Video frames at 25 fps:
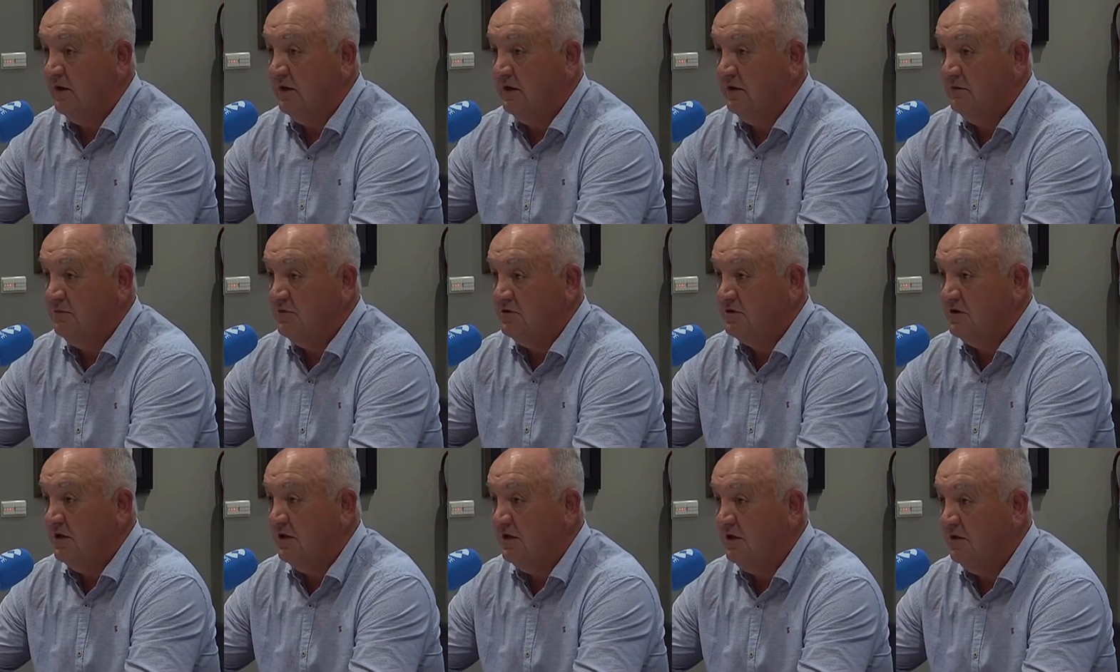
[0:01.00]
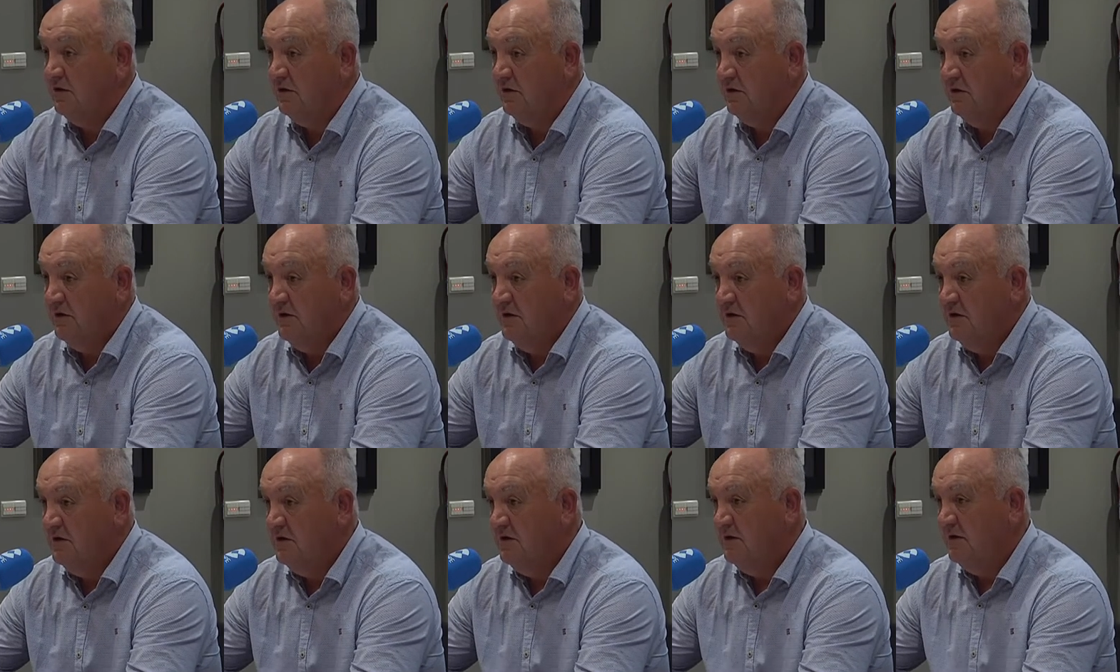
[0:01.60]
Hemos tenido
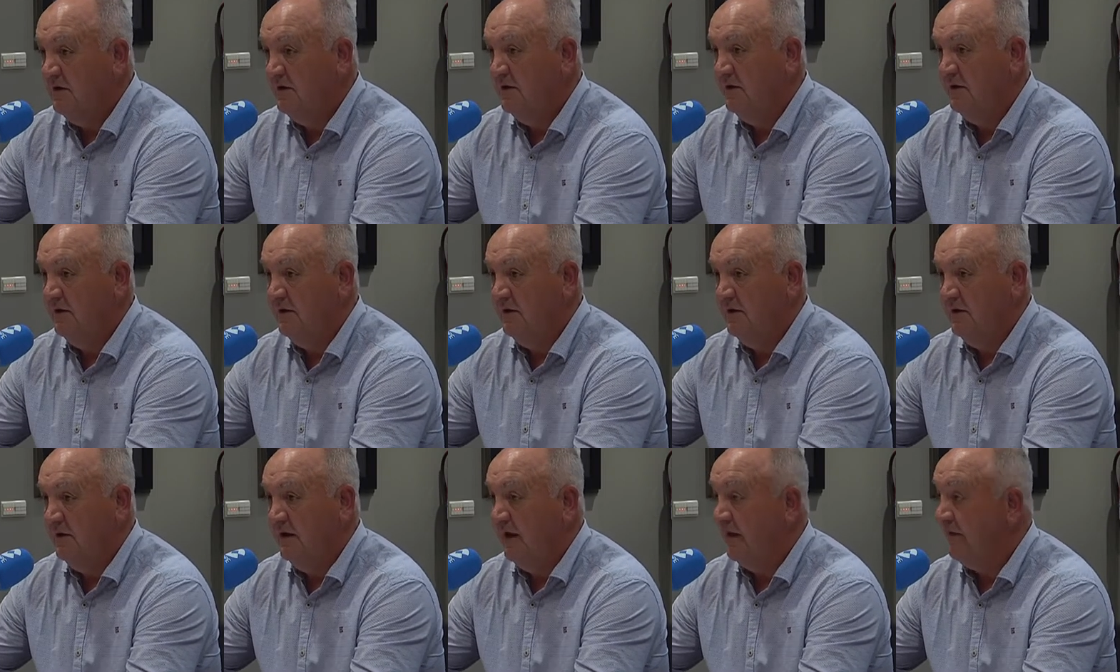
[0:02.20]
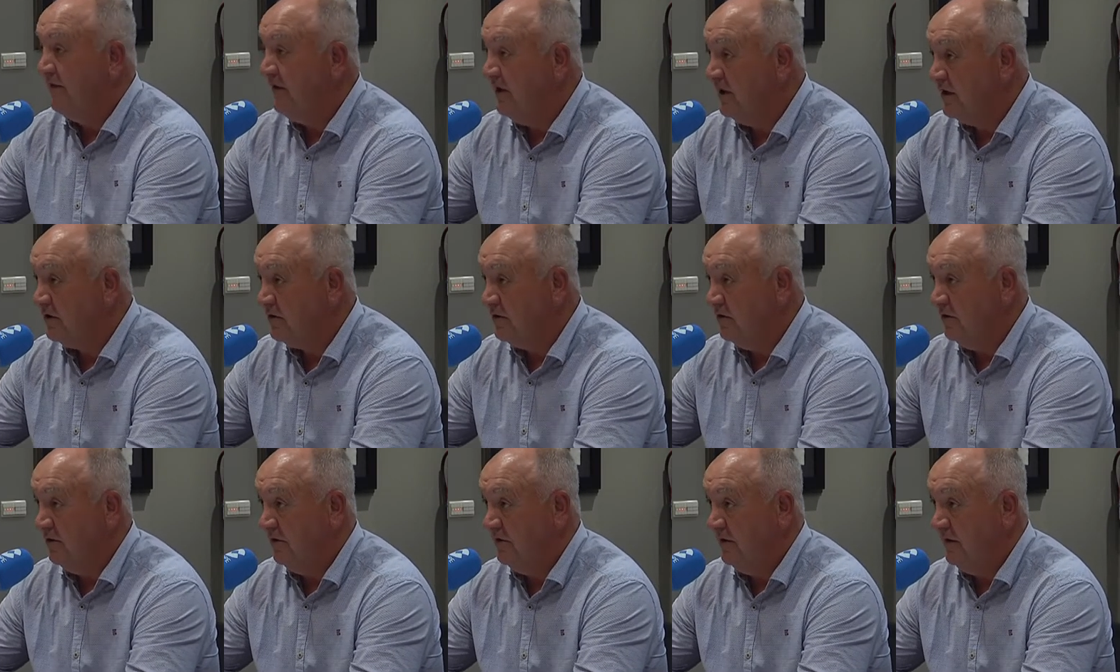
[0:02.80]
eh, el
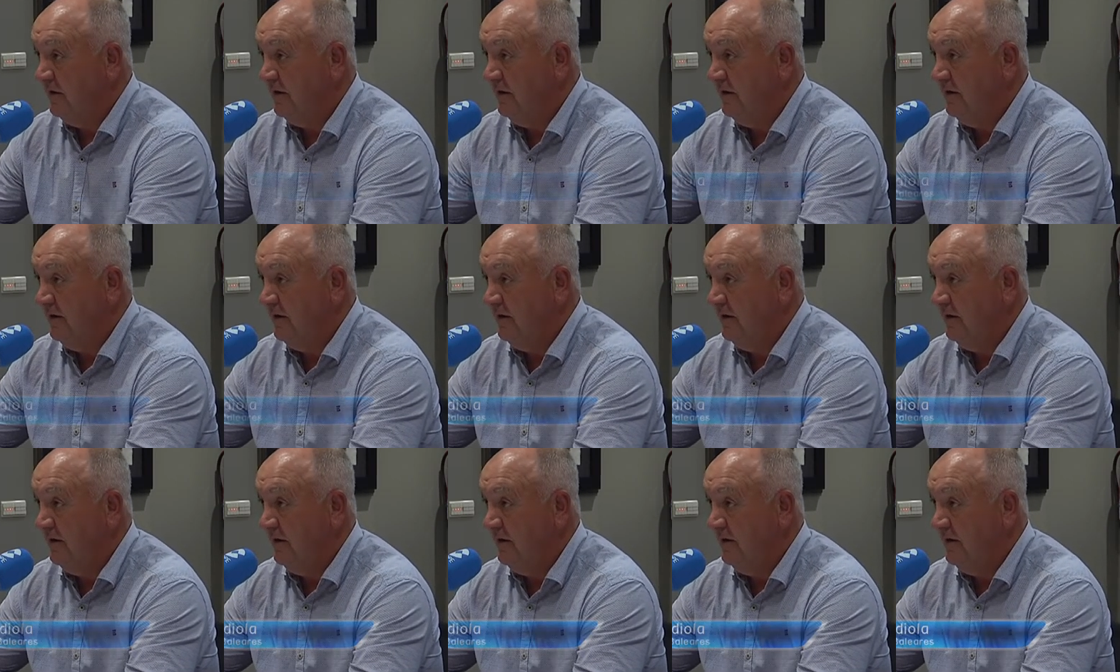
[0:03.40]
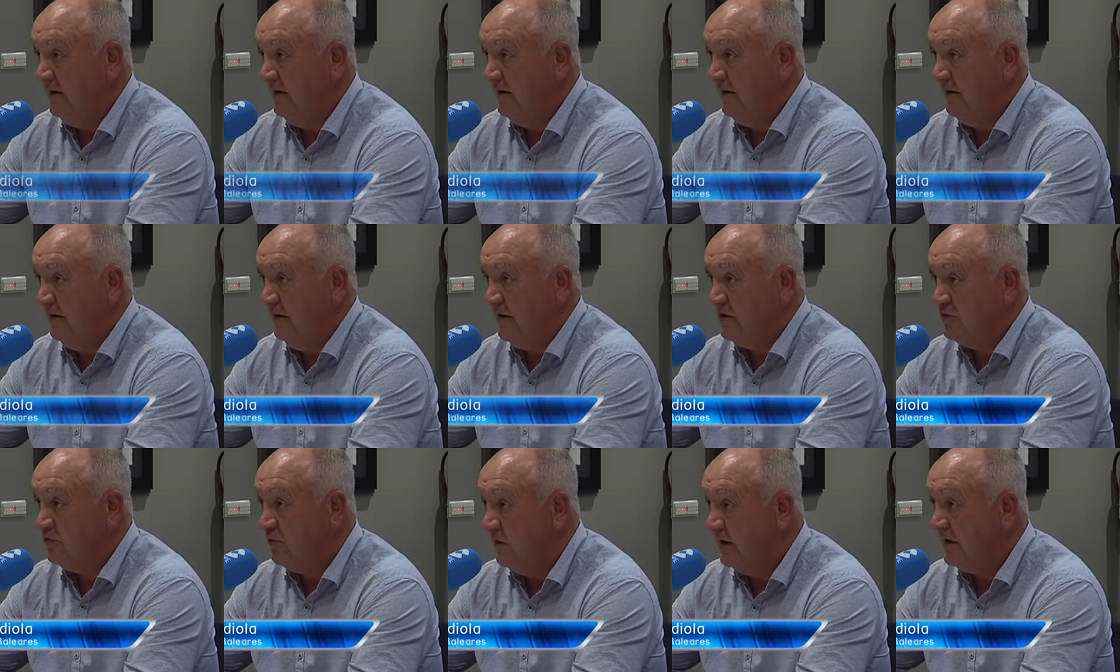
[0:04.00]
acierto y
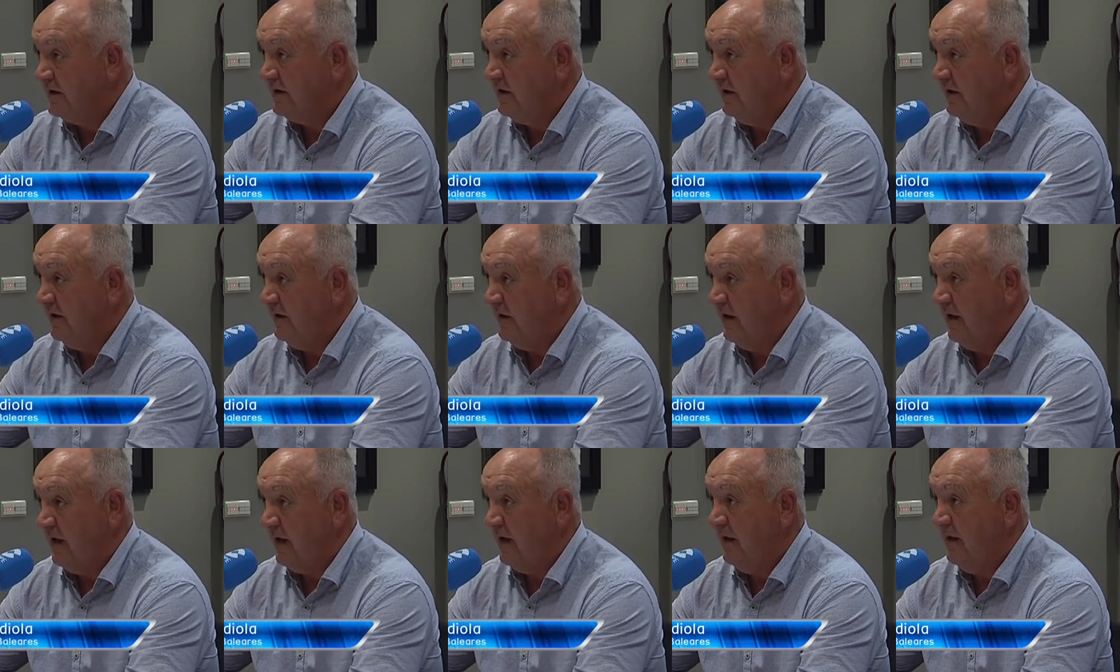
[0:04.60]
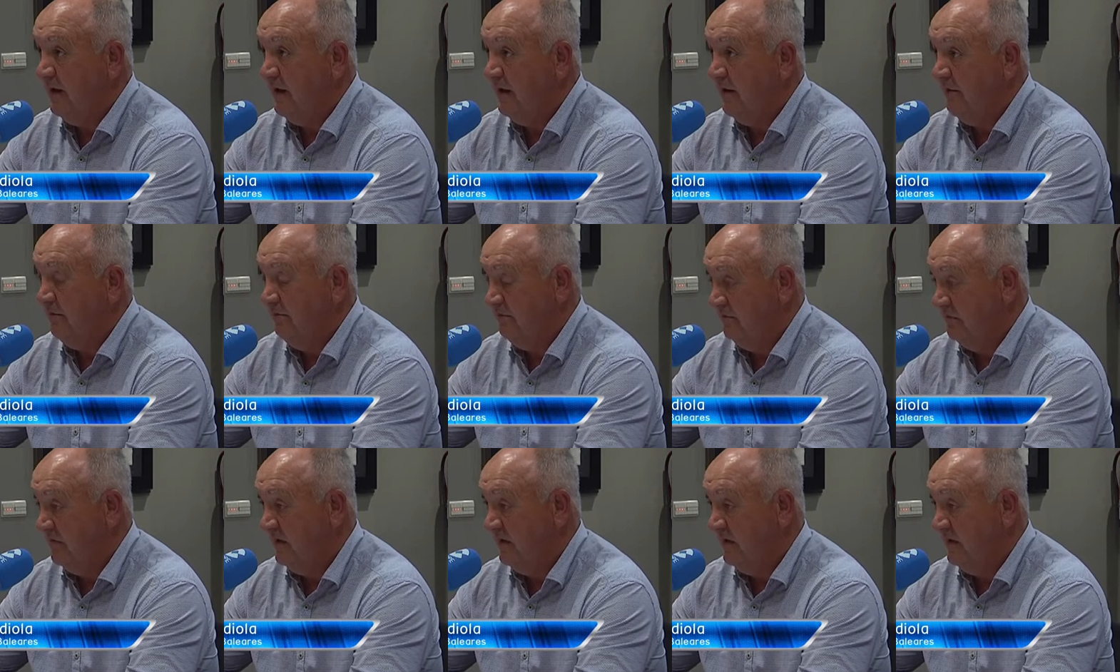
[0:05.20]
la suerte y la,